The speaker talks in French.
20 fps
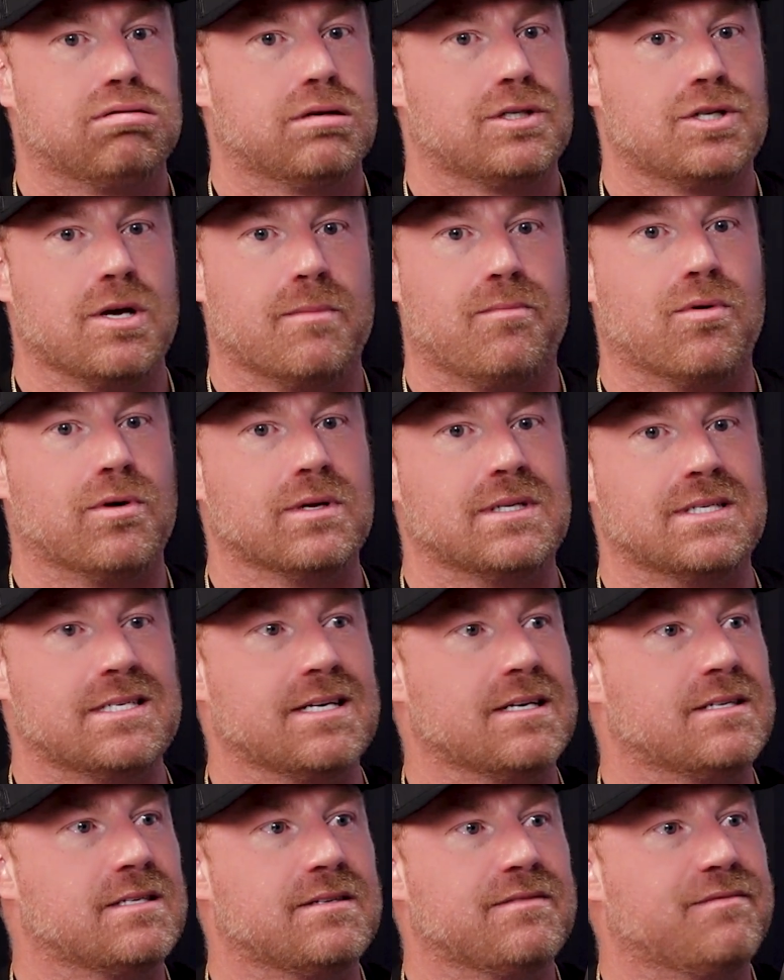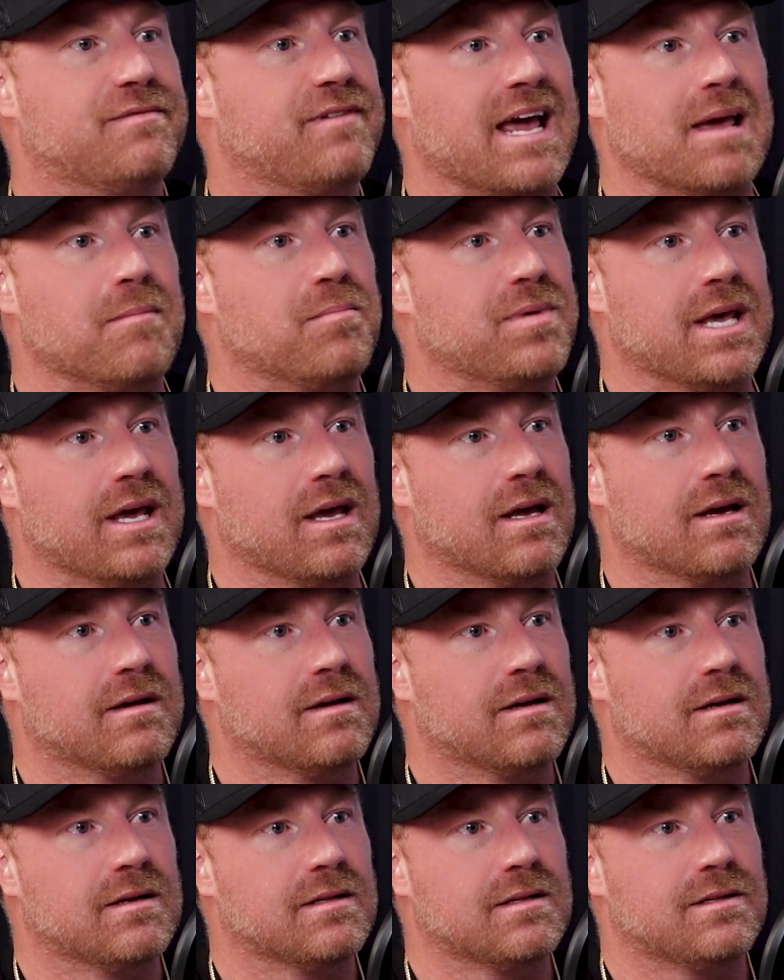je sais pas, 10, 20 pieds.
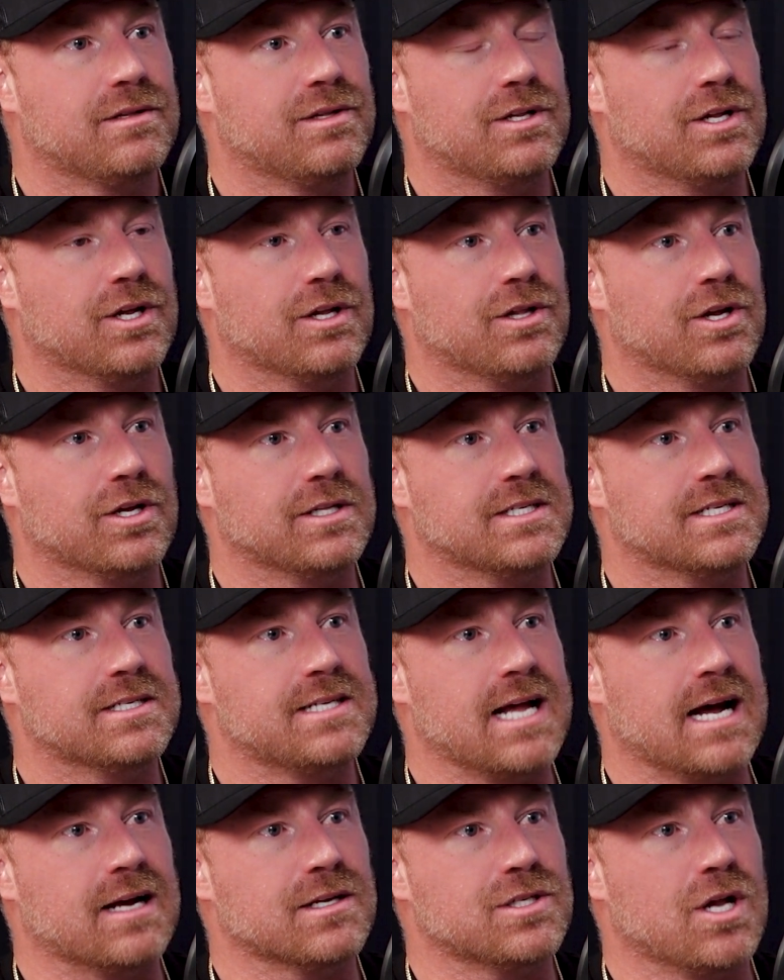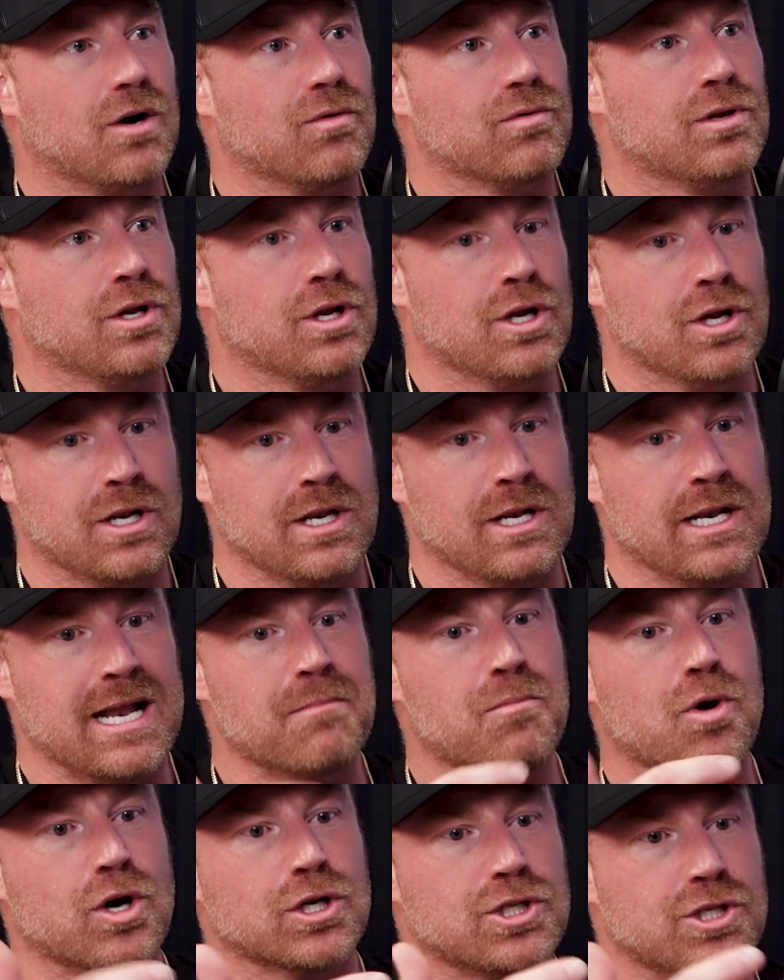De, distance. Donc,
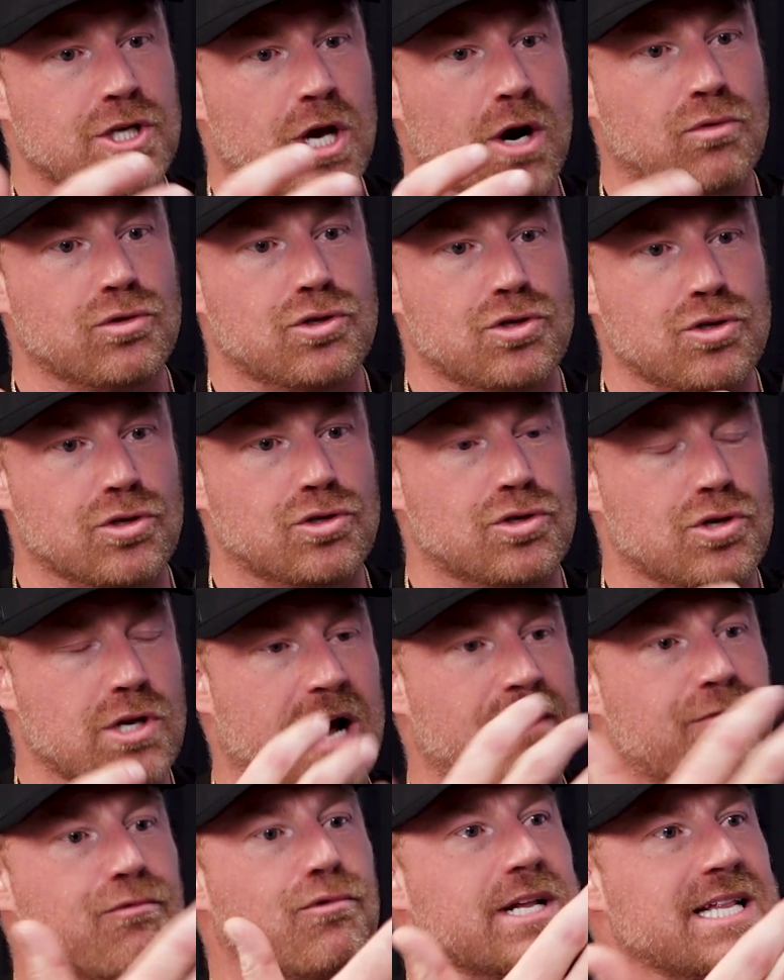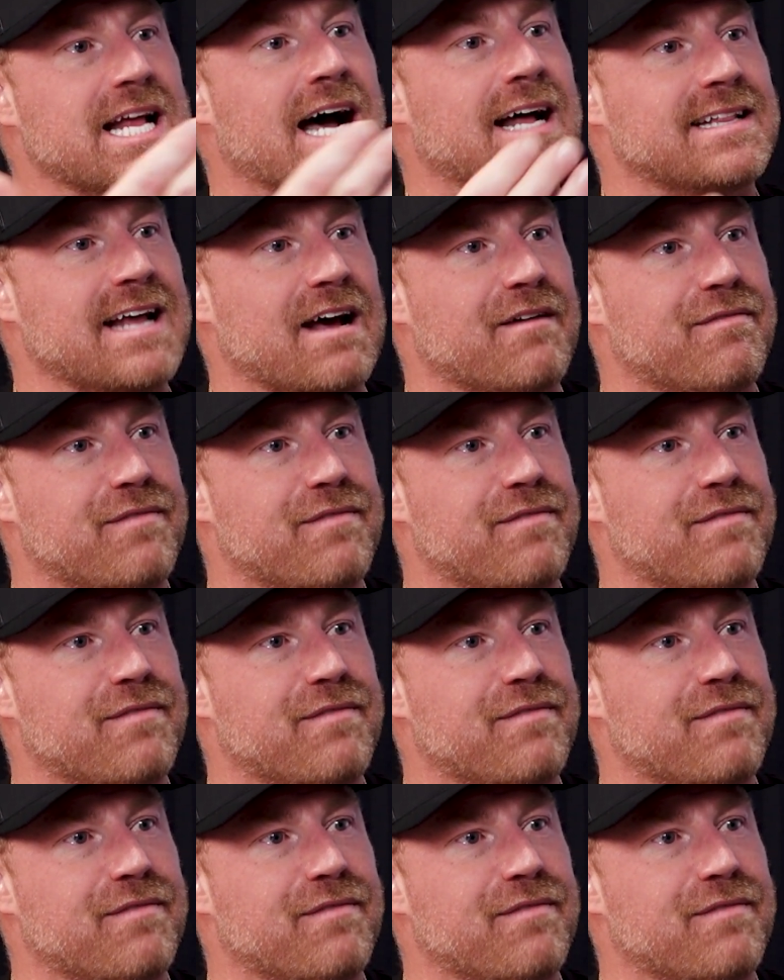l'émotion, tu, tu la vois dans ta